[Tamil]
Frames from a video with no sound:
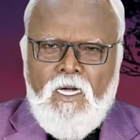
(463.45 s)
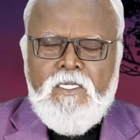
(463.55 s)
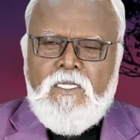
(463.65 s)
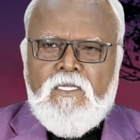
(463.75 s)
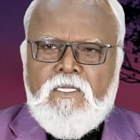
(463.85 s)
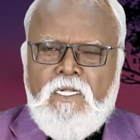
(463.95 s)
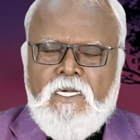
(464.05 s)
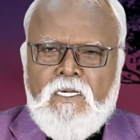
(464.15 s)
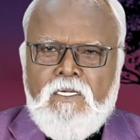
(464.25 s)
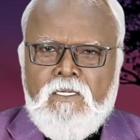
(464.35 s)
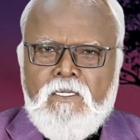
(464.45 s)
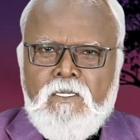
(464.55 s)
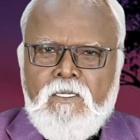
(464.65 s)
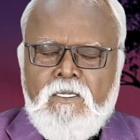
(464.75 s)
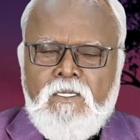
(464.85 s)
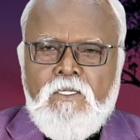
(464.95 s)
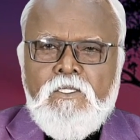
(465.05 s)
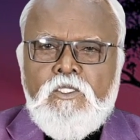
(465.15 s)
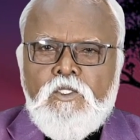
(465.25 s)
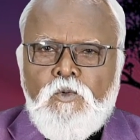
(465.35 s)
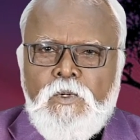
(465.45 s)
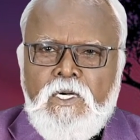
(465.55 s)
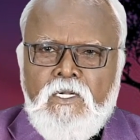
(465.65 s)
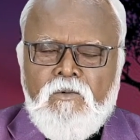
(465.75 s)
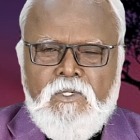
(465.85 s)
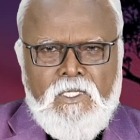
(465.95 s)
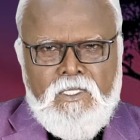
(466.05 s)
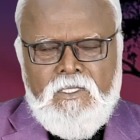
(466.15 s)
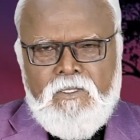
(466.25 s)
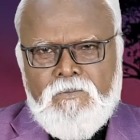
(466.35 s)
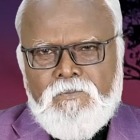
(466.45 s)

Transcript: ஆங்கிலத்தில் ஸ்டுவர்டுன்னு வந்திருக்கு